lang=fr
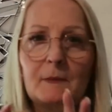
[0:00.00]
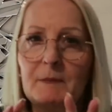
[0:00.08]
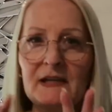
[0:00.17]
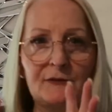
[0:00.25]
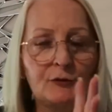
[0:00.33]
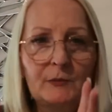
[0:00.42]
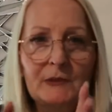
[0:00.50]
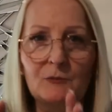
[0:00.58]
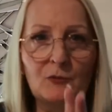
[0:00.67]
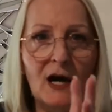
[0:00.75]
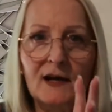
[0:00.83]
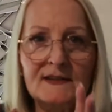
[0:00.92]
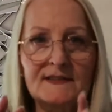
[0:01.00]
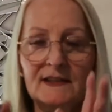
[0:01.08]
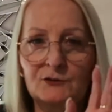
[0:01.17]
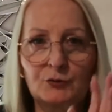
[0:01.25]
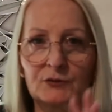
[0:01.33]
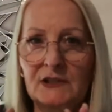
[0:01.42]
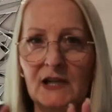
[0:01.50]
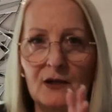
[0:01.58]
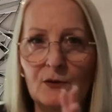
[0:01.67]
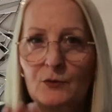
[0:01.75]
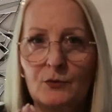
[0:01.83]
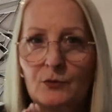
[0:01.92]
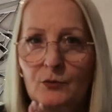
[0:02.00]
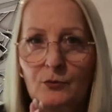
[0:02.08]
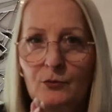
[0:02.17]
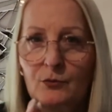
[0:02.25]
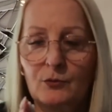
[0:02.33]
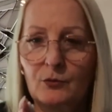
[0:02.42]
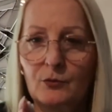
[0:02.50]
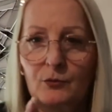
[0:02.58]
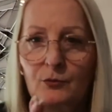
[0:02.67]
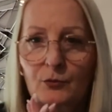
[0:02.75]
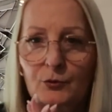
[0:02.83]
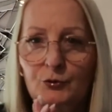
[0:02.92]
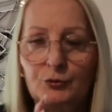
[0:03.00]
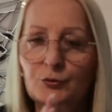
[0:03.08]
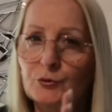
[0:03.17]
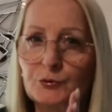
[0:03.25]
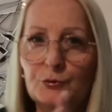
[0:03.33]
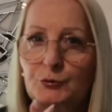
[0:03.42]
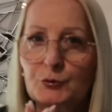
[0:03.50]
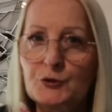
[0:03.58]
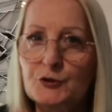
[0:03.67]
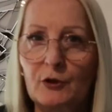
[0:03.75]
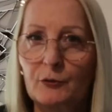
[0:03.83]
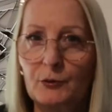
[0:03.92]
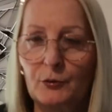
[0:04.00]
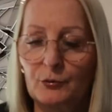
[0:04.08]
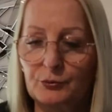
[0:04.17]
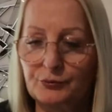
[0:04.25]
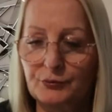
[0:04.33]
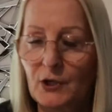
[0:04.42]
mais de mémoire ça tournait autour de 200 euros.